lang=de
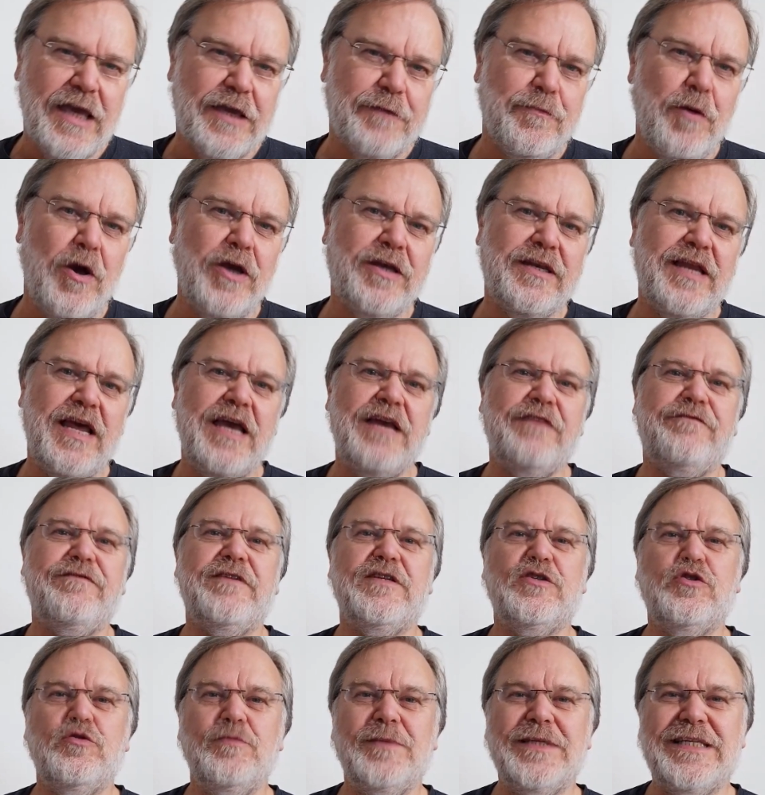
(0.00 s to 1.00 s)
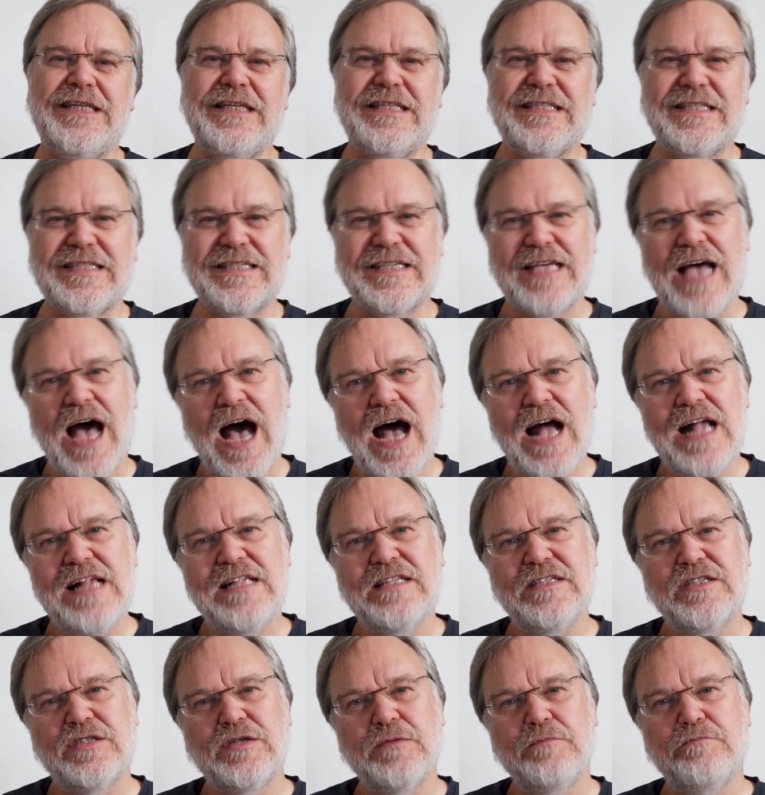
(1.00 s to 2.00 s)
Ich möchte etwas über die
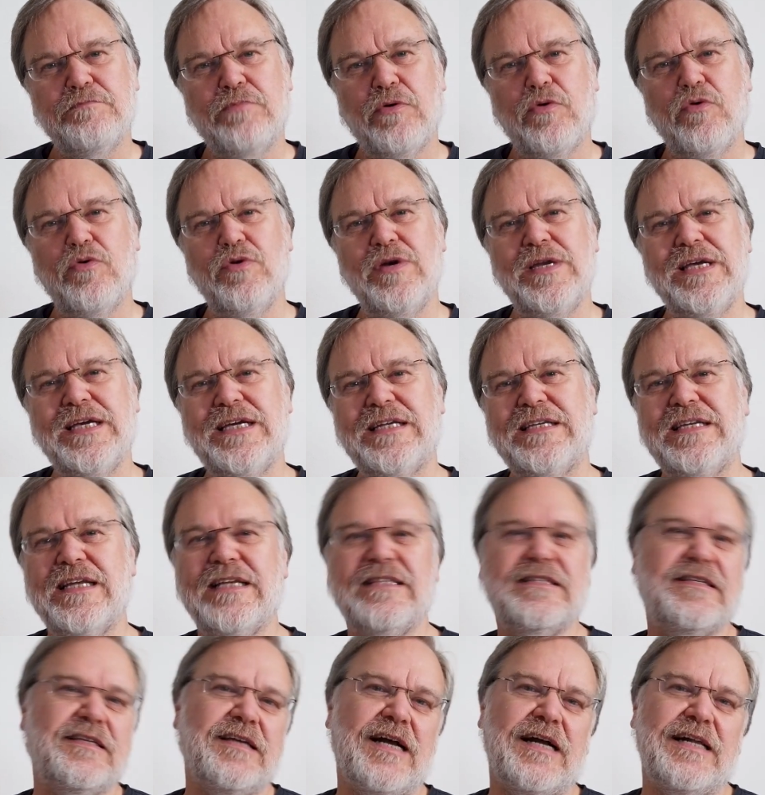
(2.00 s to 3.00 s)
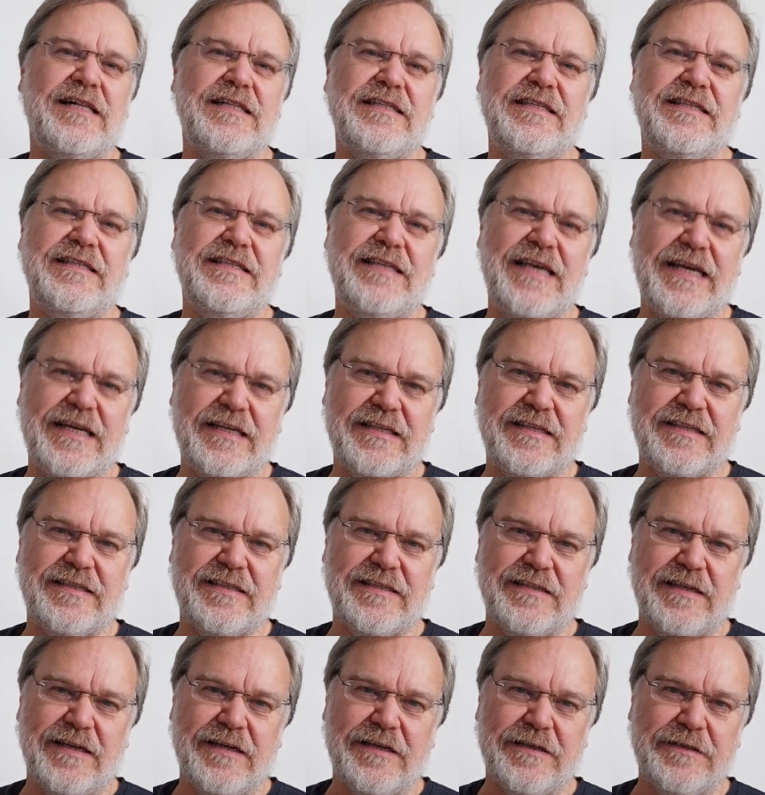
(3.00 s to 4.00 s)
Zahlensymbolik der Zahl
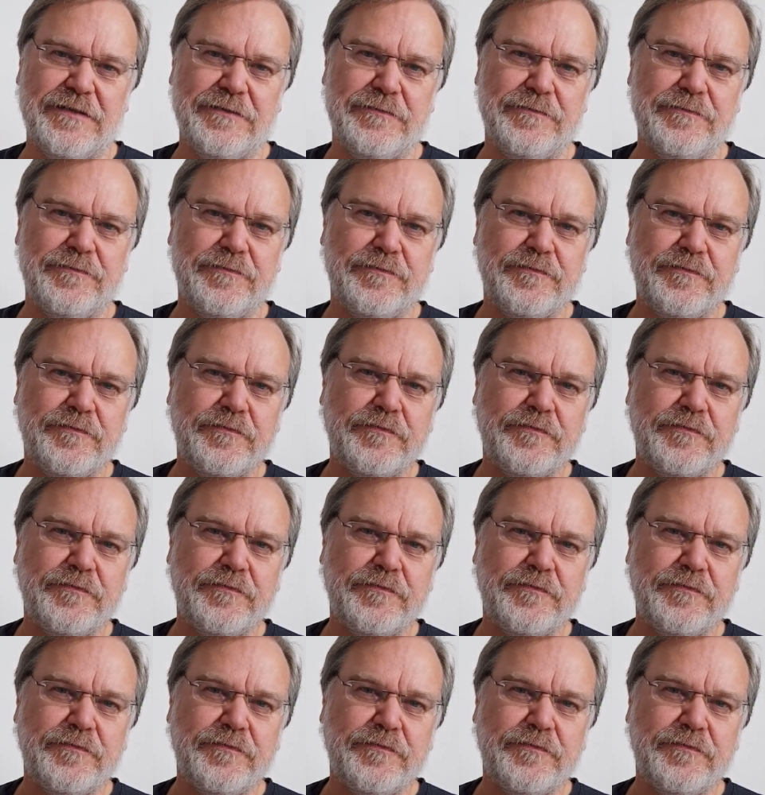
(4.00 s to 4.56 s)
6 sagen.